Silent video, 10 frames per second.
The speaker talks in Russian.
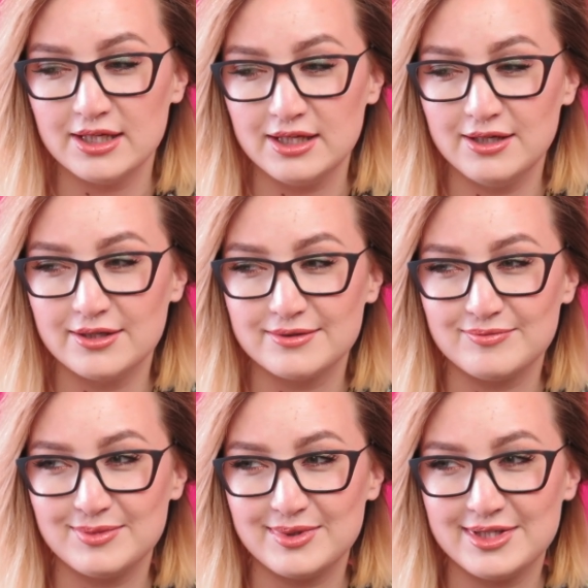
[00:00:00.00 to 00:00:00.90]
И
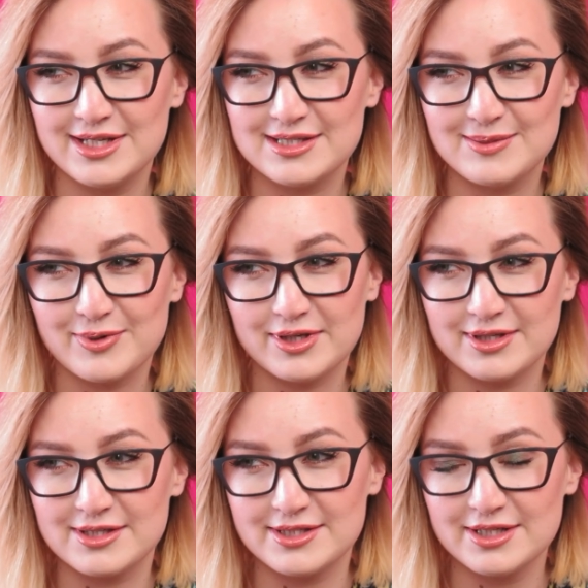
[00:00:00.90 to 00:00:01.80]
если
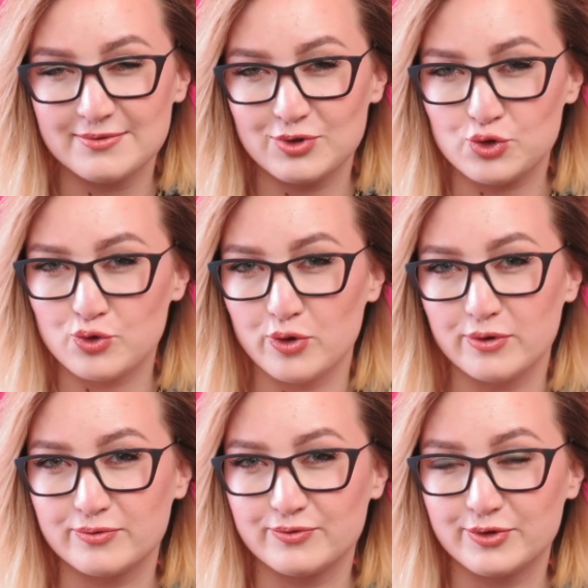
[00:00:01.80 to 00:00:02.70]
проанализировать,
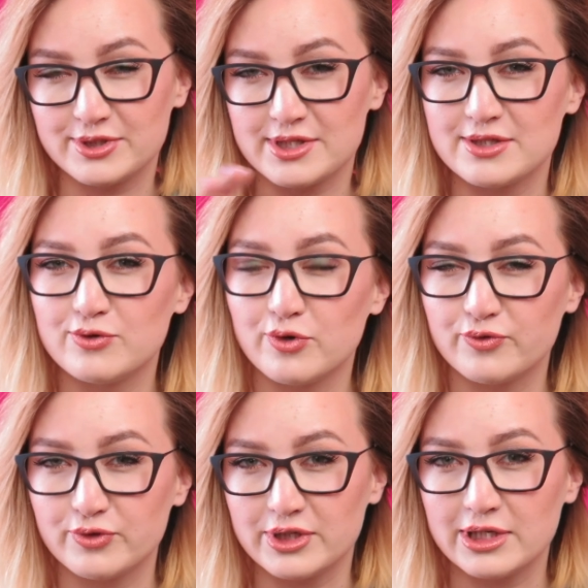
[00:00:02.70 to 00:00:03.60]
что вот создает
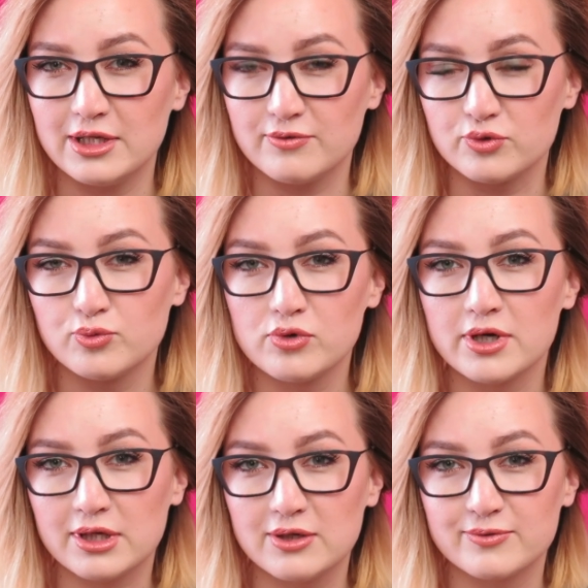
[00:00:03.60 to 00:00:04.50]
вот такие вот
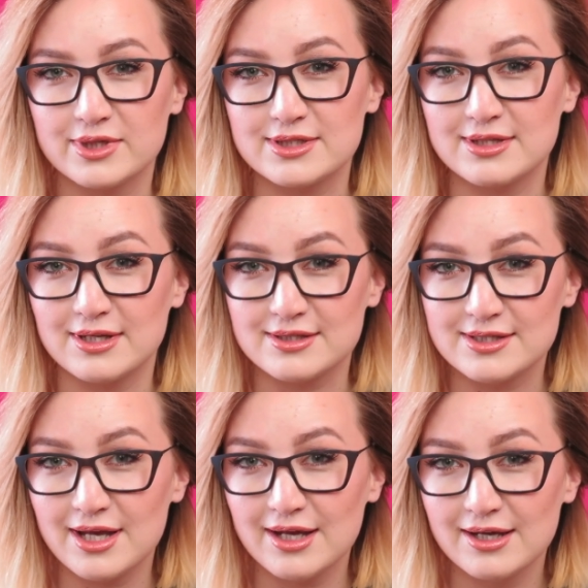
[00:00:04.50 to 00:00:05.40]
бугорки у нас на
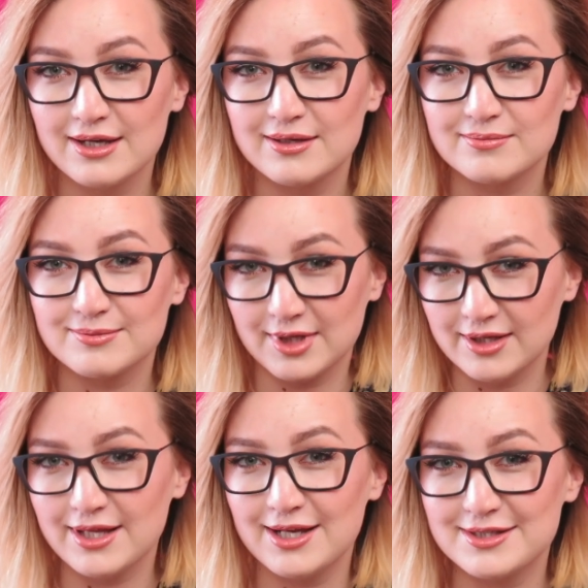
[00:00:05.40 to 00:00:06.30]
лице,
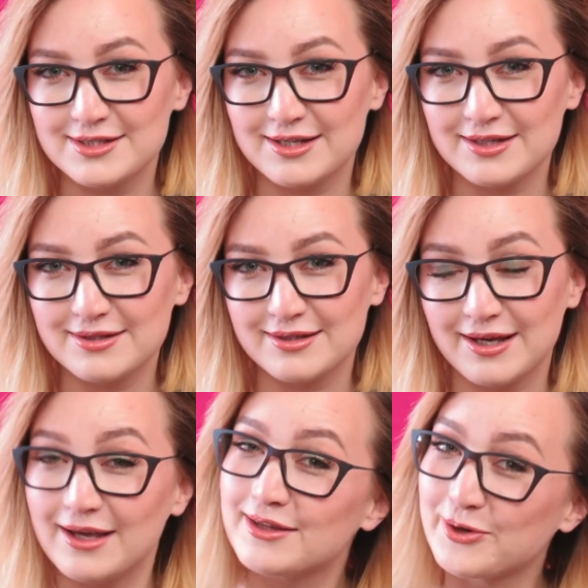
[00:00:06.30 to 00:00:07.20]
догадались, нет?
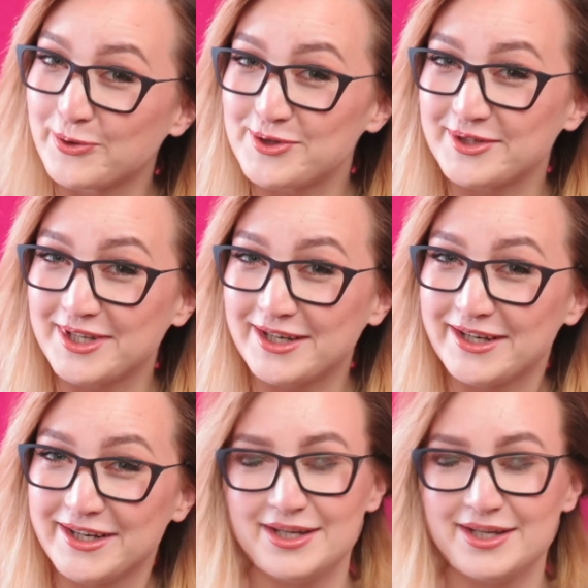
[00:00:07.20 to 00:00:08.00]
Это родинки.